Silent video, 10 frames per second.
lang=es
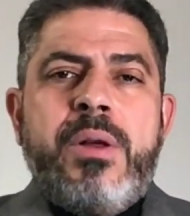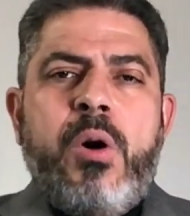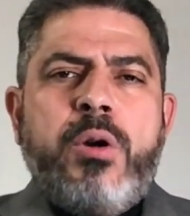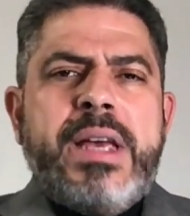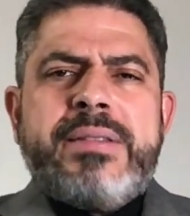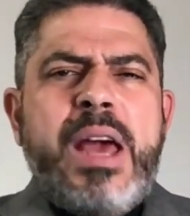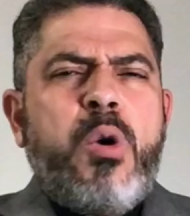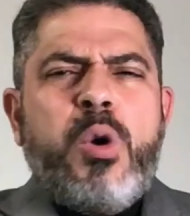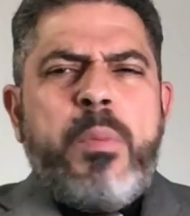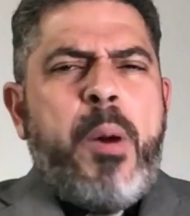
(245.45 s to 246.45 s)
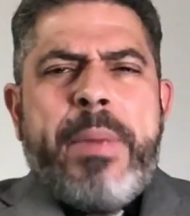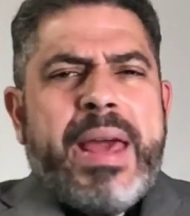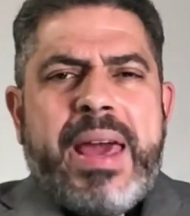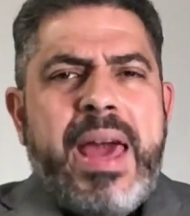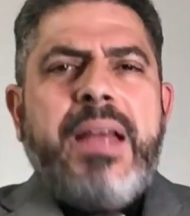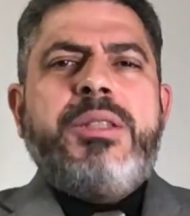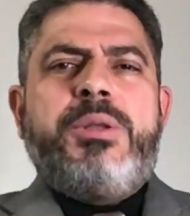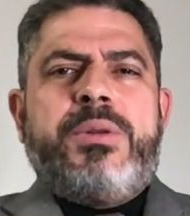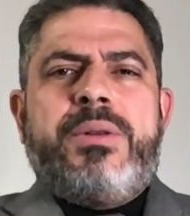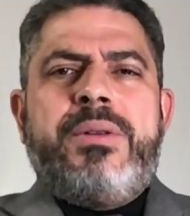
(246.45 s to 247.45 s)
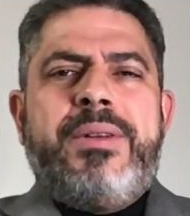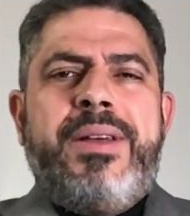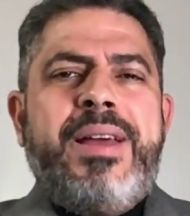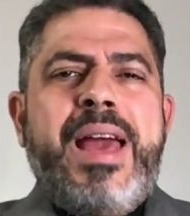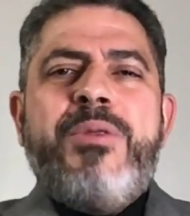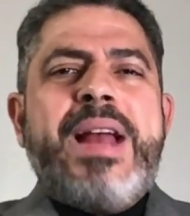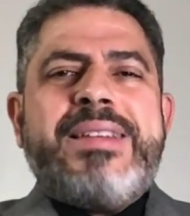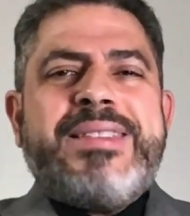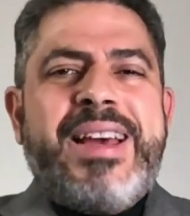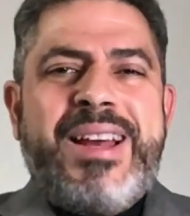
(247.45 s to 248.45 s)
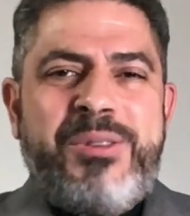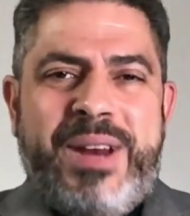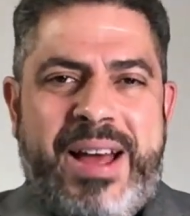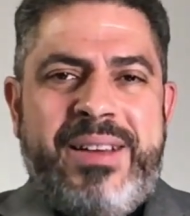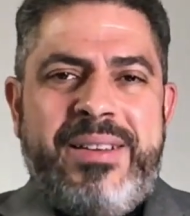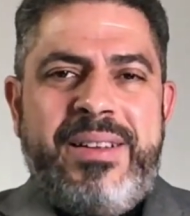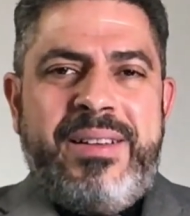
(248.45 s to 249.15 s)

o ya sea un grupo pequeño, en una célula,